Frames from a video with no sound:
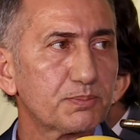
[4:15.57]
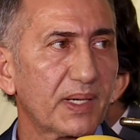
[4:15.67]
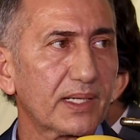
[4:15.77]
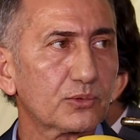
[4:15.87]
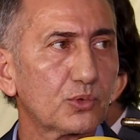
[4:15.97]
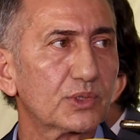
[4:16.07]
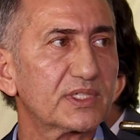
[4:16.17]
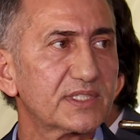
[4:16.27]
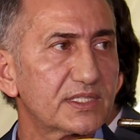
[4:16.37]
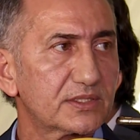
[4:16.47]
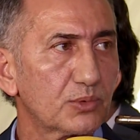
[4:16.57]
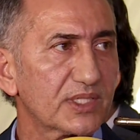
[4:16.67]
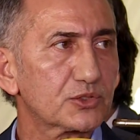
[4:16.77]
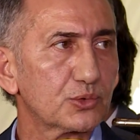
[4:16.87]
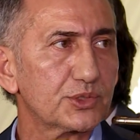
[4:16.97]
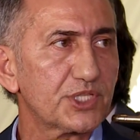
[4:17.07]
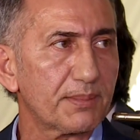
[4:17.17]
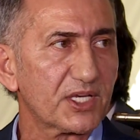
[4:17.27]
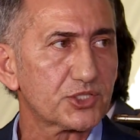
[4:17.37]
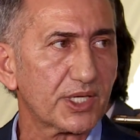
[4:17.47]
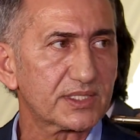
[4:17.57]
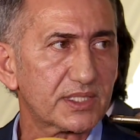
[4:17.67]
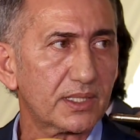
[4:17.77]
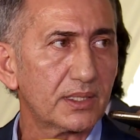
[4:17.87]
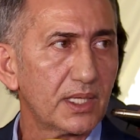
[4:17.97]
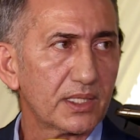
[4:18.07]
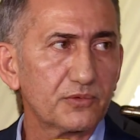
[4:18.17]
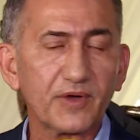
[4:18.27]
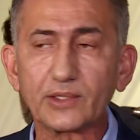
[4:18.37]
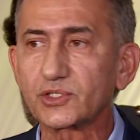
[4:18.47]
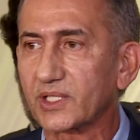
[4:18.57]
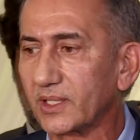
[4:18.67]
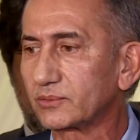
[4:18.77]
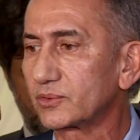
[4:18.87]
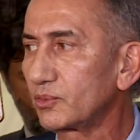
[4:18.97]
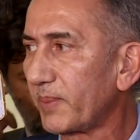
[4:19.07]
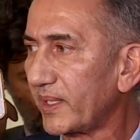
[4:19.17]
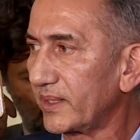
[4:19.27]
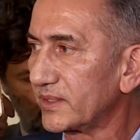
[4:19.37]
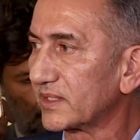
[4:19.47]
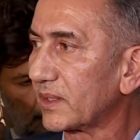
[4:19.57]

para todas as situações de emergência em vários cantos do país.